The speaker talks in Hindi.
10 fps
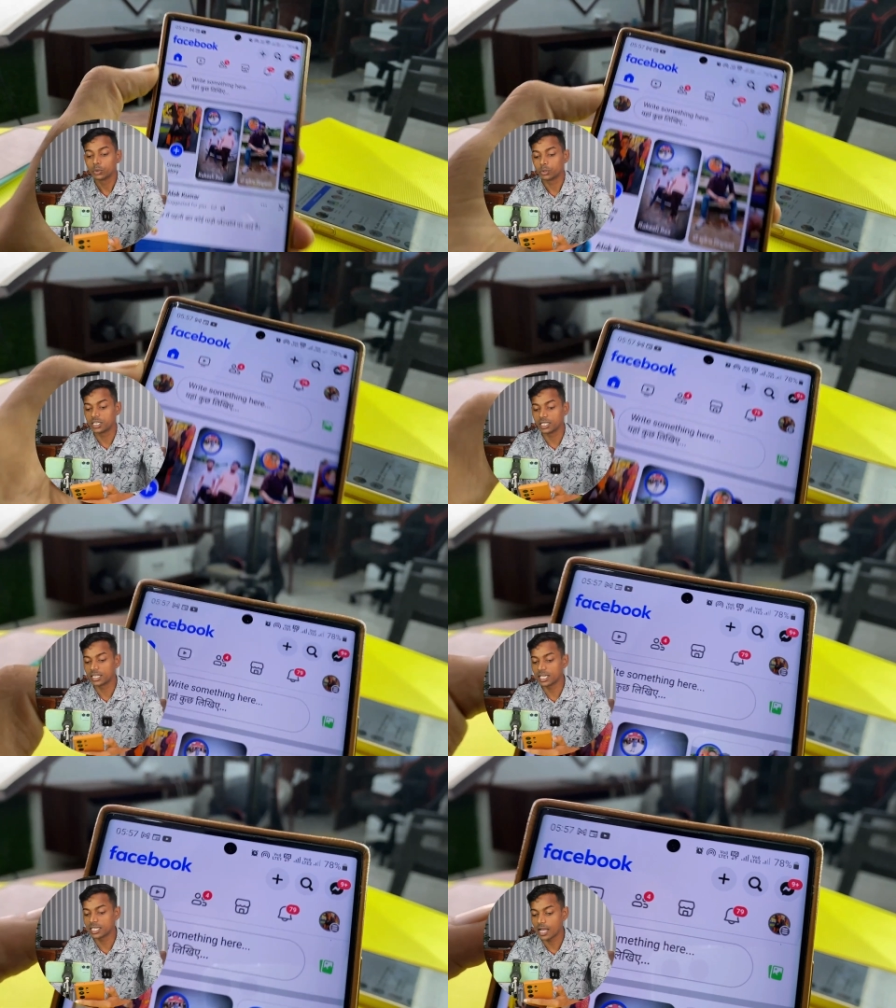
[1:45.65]
तो ये
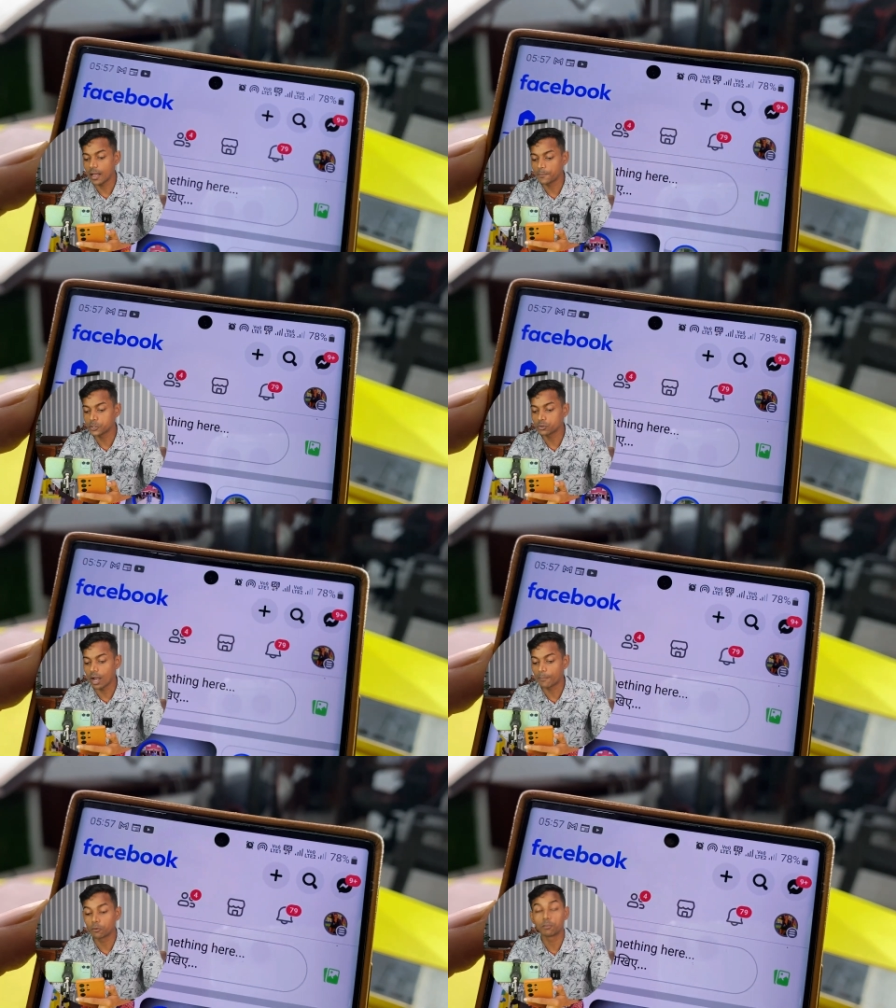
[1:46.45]
देखिए यहाँ पर जो
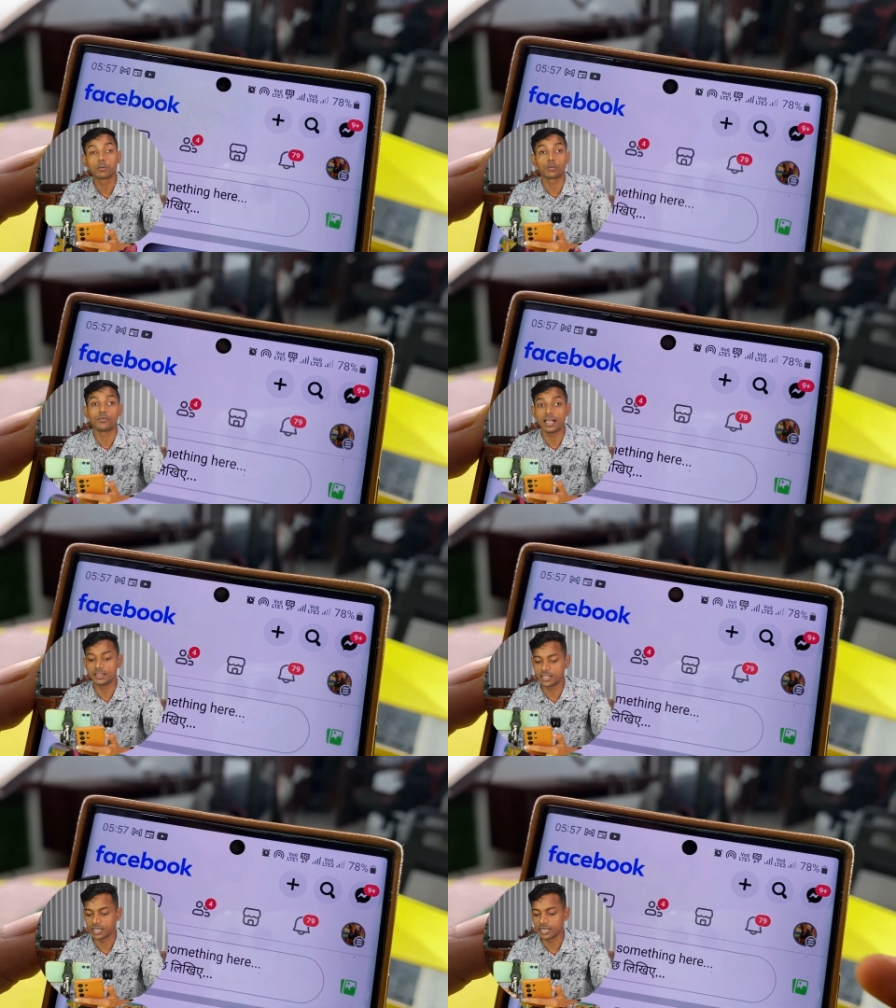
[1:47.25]
आपको प्रोफाइल
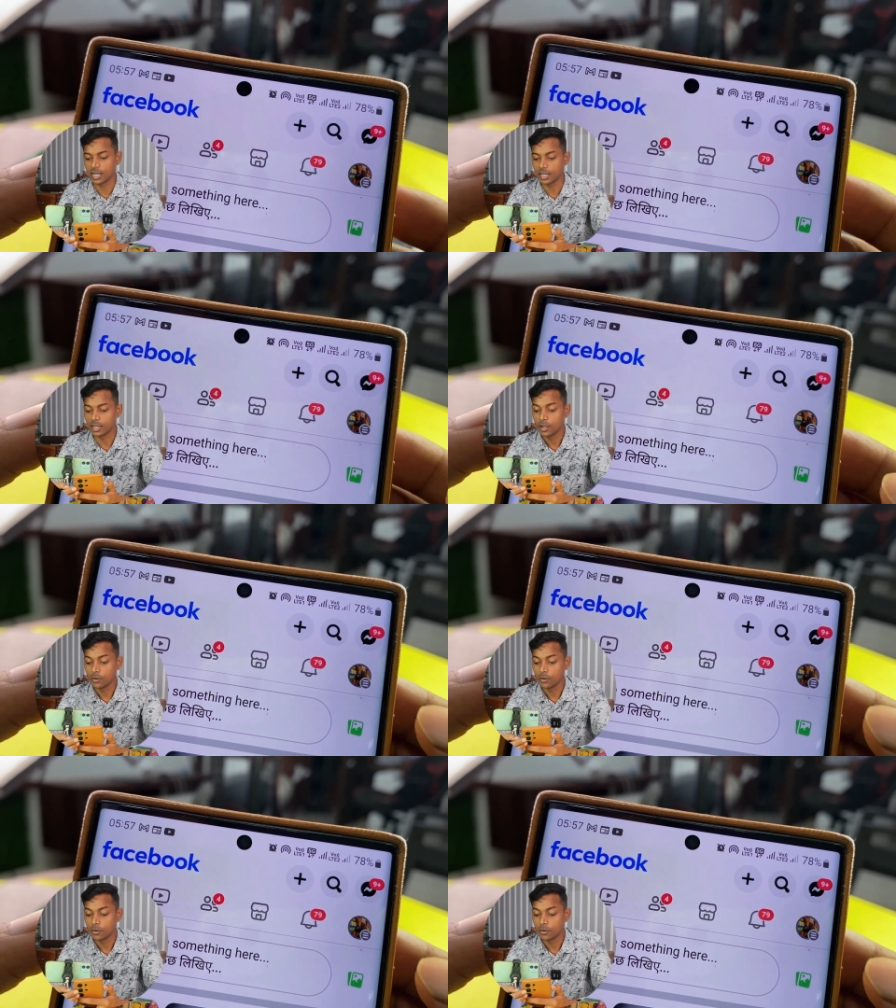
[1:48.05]
दिख रहा है